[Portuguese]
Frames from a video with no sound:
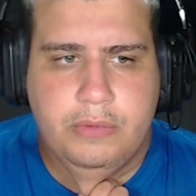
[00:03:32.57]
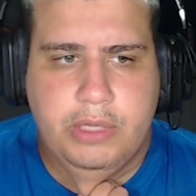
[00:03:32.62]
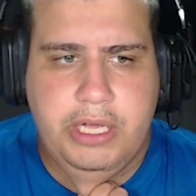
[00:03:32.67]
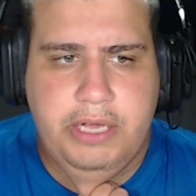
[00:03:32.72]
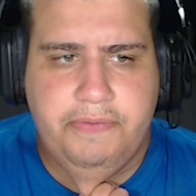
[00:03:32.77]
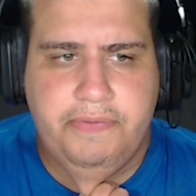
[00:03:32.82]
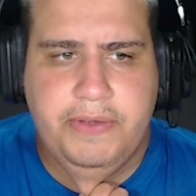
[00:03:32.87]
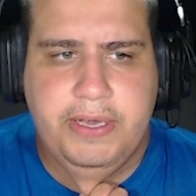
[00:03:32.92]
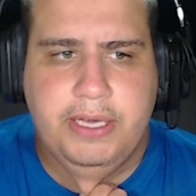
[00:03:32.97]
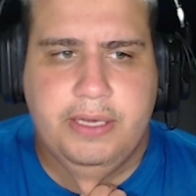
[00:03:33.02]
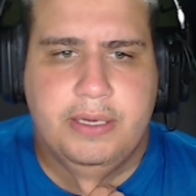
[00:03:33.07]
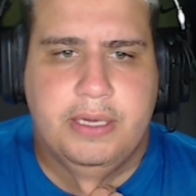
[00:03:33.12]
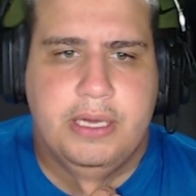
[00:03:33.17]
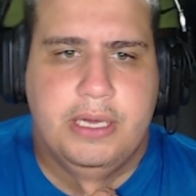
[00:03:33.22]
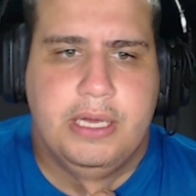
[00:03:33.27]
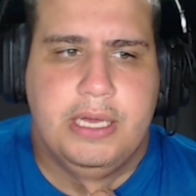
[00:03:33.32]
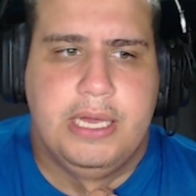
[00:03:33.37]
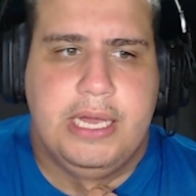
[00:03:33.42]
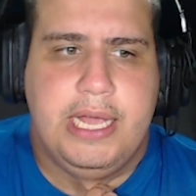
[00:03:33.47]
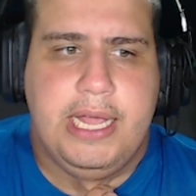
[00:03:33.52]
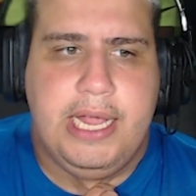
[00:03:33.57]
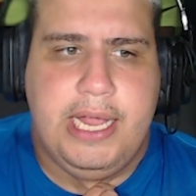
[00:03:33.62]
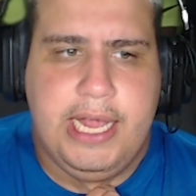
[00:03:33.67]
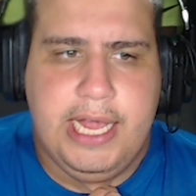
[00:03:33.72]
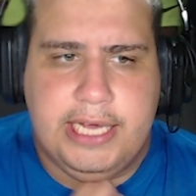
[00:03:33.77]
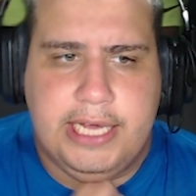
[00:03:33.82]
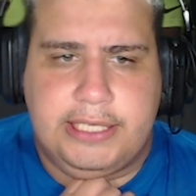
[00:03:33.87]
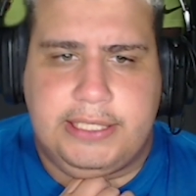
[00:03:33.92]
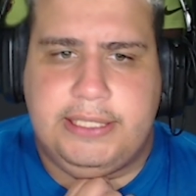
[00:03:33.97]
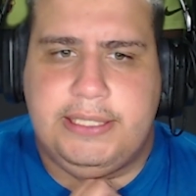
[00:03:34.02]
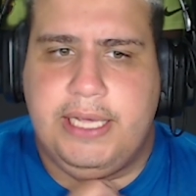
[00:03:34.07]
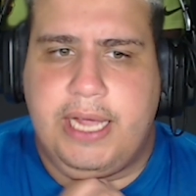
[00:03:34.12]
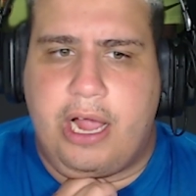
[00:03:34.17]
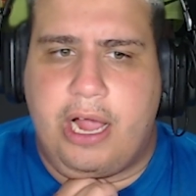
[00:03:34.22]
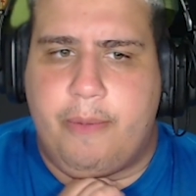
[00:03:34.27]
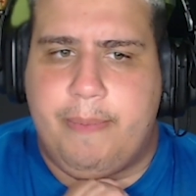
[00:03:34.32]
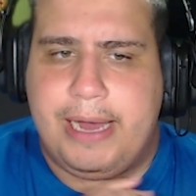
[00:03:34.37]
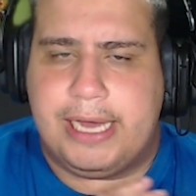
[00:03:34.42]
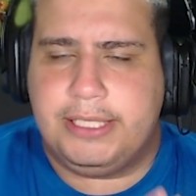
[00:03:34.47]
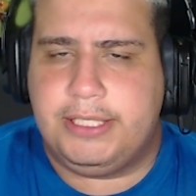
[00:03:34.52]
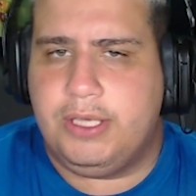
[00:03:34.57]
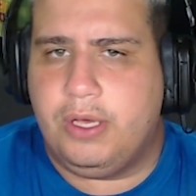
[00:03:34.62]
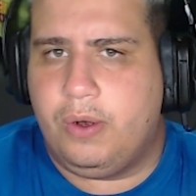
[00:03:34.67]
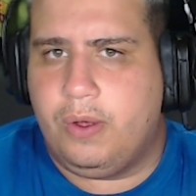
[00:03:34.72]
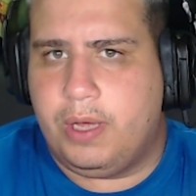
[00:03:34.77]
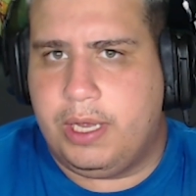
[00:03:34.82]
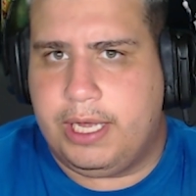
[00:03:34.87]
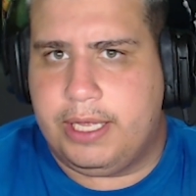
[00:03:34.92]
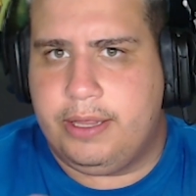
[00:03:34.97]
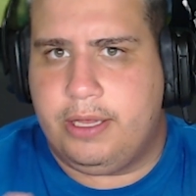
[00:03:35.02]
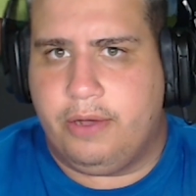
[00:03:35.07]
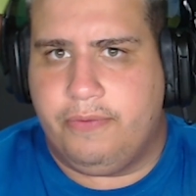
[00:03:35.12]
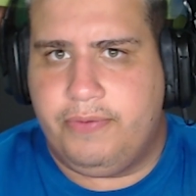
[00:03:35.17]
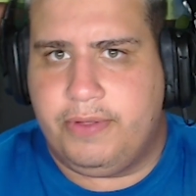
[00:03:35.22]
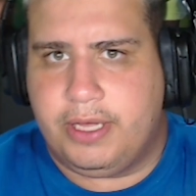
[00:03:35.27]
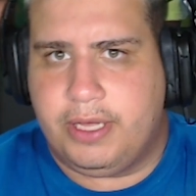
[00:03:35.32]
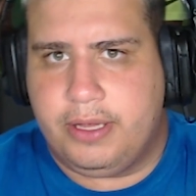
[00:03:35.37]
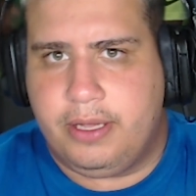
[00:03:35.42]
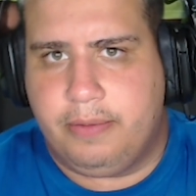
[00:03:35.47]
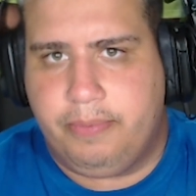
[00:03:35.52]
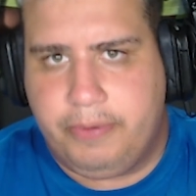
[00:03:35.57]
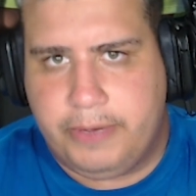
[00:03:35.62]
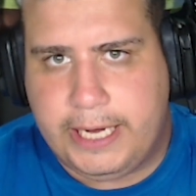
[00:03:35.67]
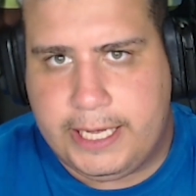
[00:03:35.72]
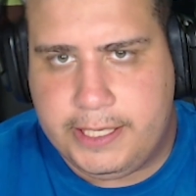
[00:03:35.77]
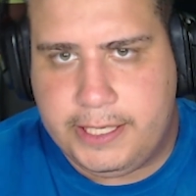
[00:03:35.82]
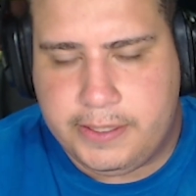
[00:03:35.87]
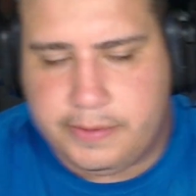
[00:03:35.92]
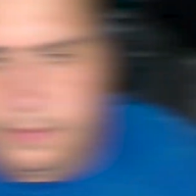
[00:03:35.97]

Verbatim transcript: Enfim, esse é o Barcelona até o fim da temporada.